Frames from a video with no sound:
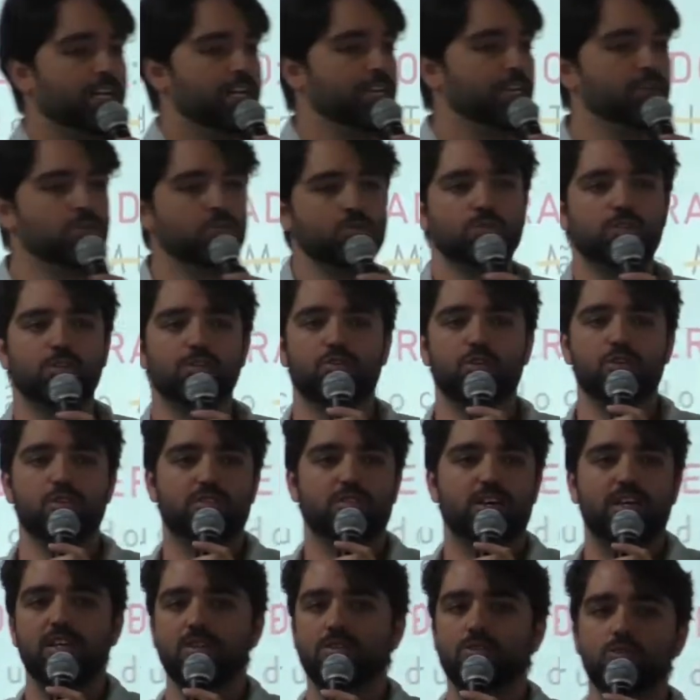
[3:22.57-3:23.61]
Nenhum de
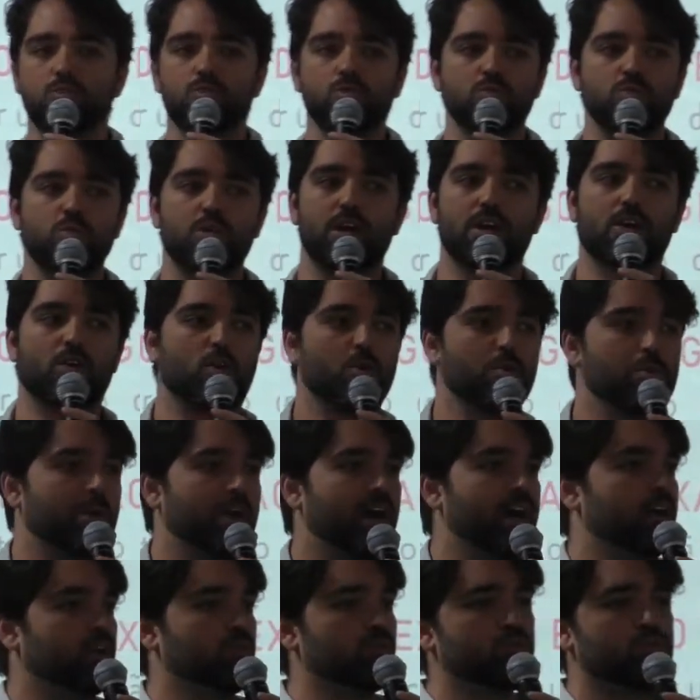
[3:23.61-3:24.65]
vocês nunca
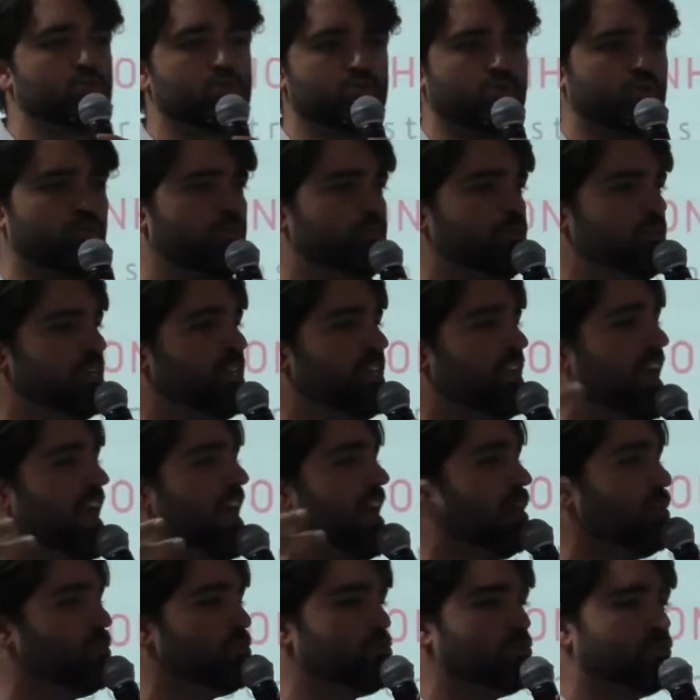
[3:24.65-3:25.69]
compraram
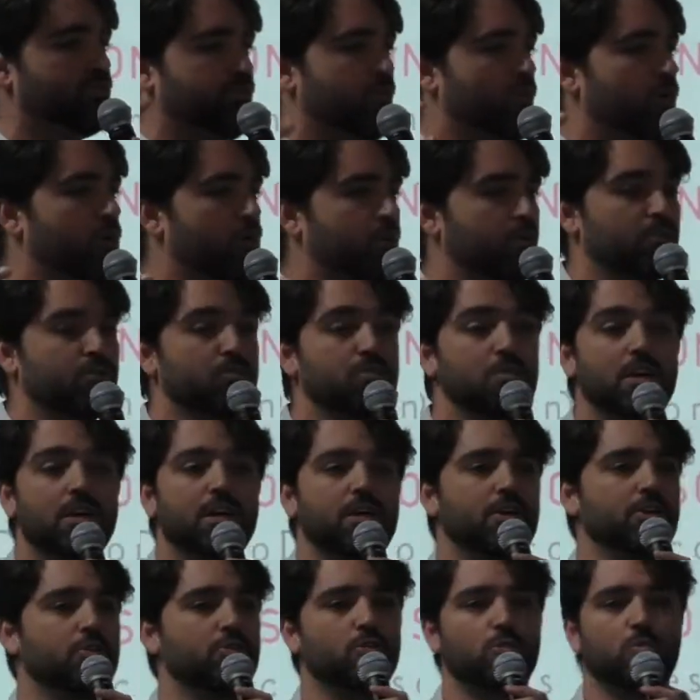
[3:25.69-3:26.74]
Zumpielos Fórum
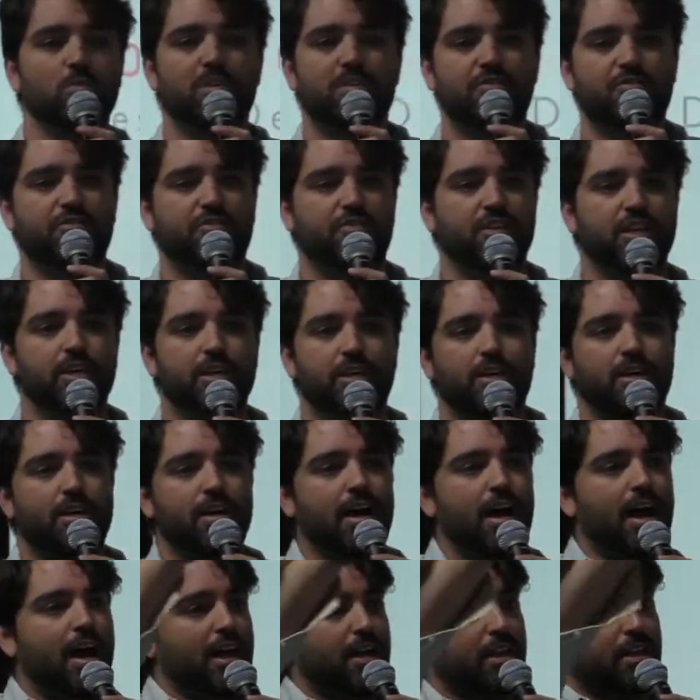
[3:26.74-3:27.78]
numa
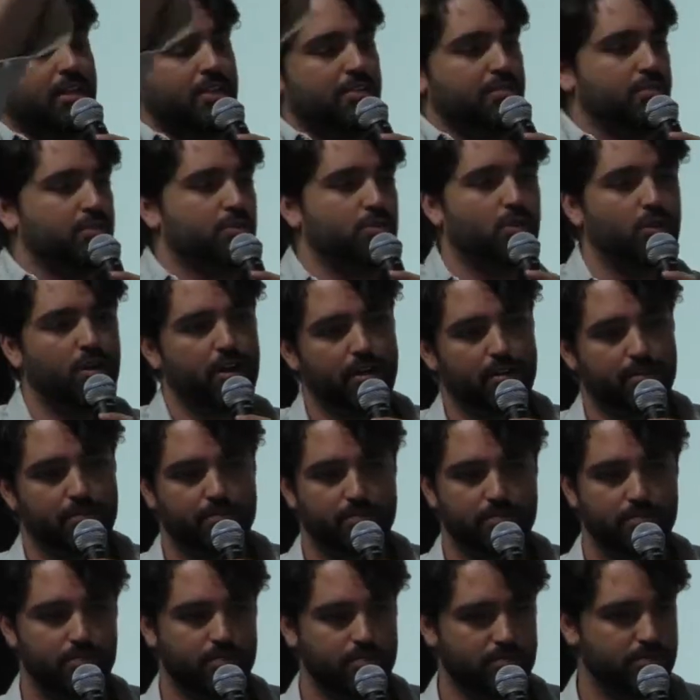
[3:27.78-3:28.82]
feira aqui em Vitória.
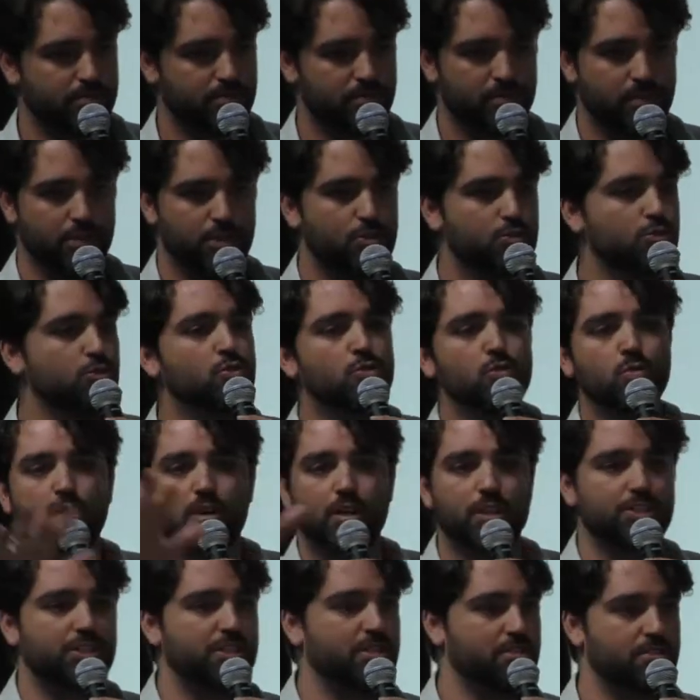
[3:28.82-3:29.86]
Isso
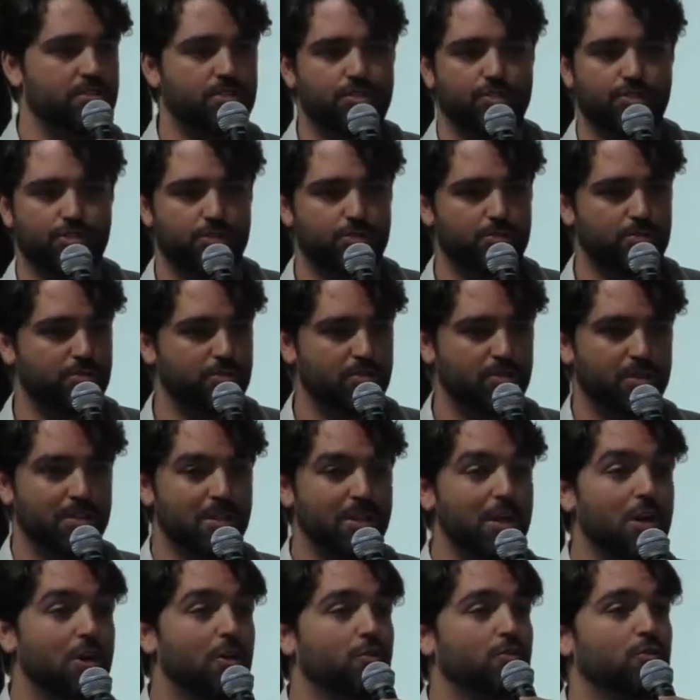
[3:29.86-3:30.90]
nunca tinha existido.
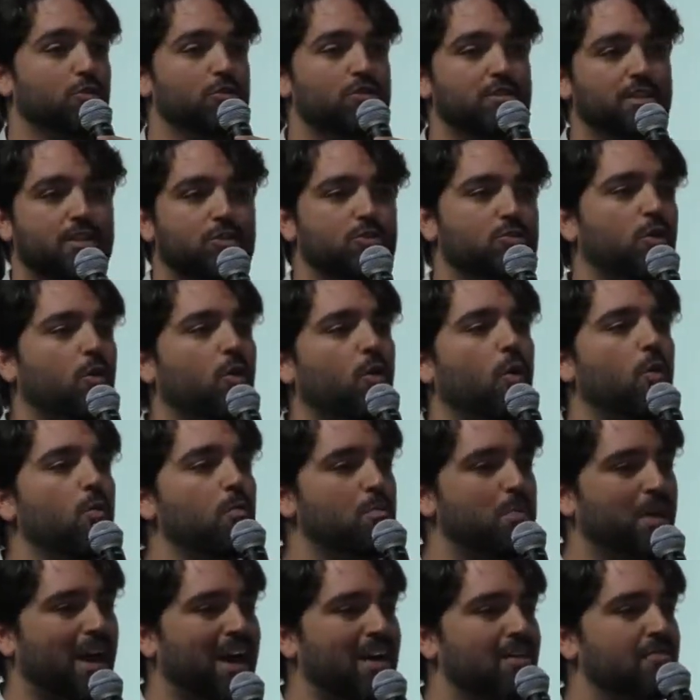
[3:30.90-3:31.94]
Você só
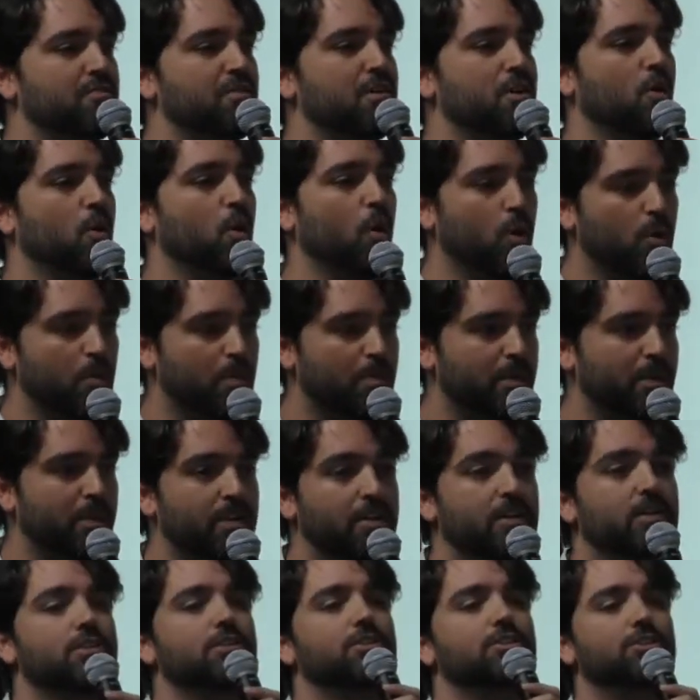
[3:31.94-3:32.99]
comprava roupa
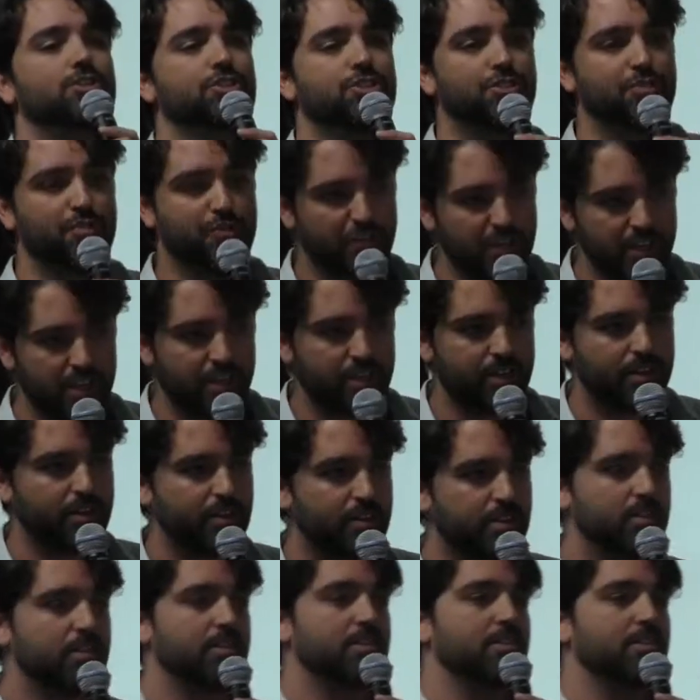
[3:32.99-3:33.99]
de feira